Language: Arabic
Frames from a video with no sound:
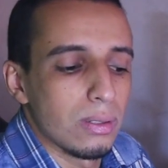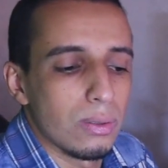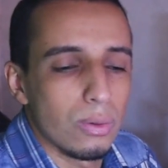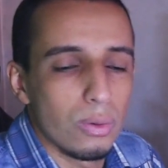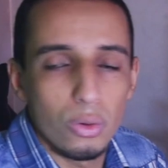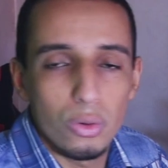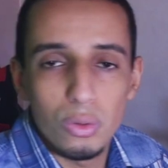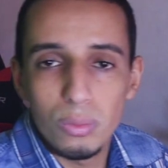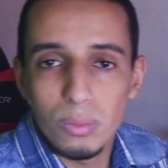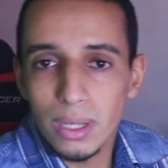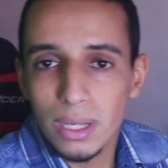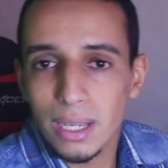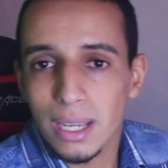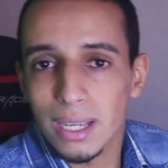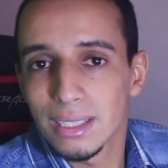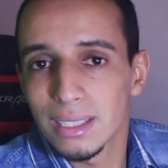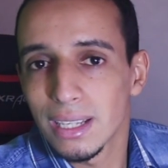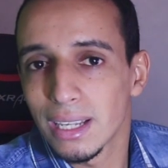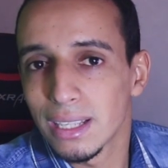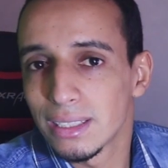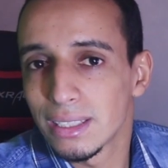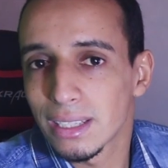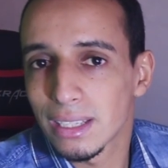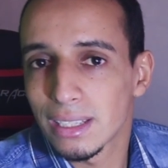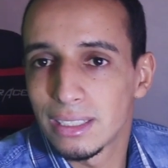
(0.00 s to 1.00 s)
كل ما كان
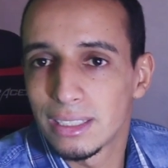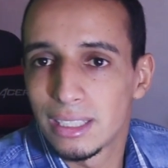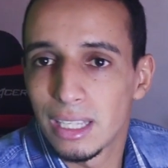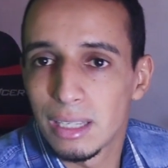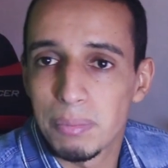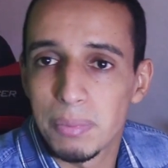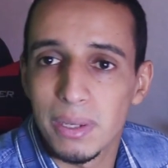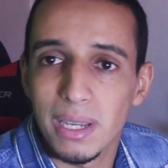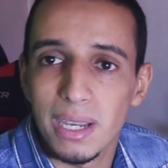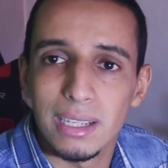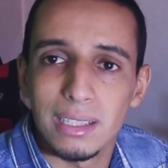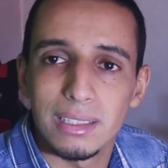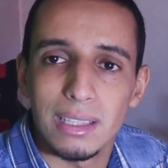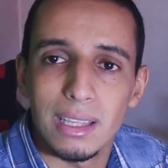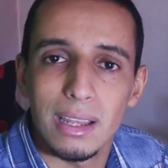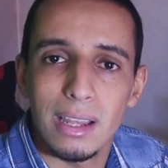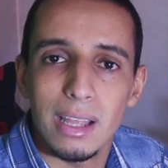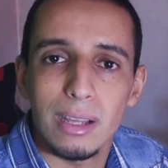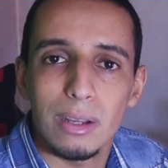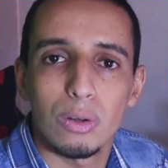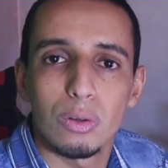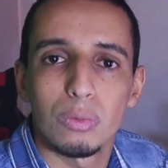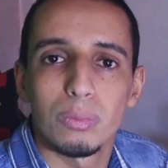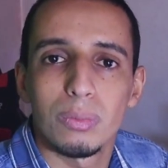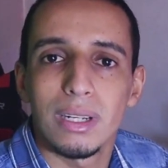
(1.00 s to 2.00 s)
عندك الدي بي اي
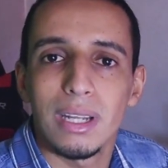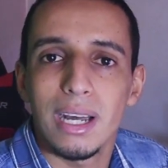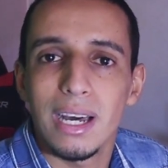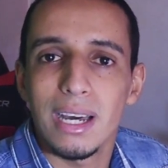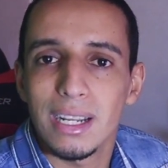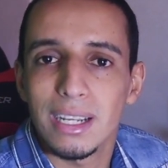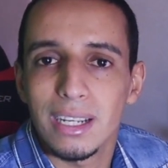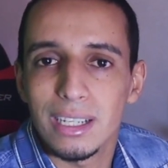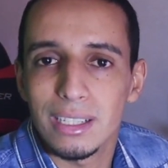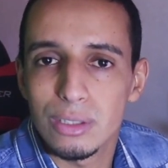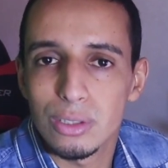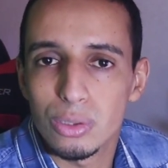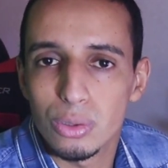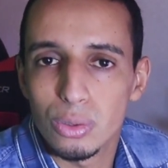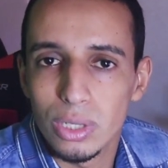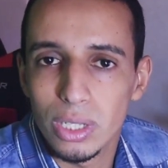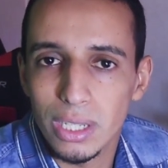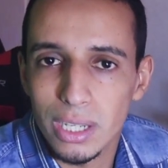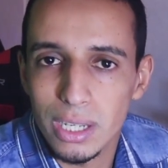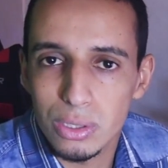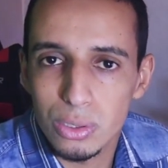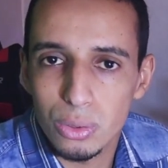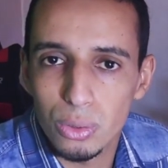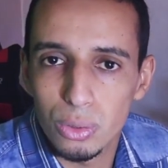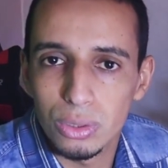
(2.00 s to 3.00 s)
طالع كل ما الحركه السوري
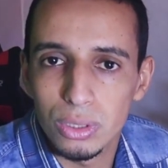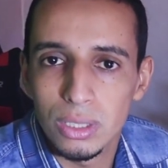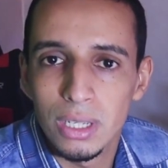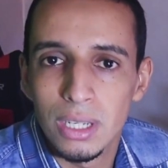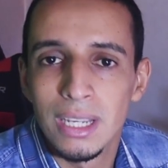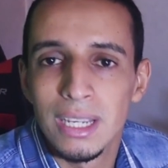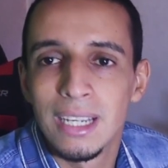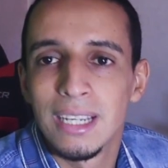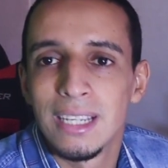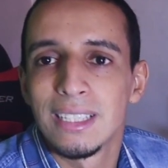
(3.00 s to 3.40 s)
كتكون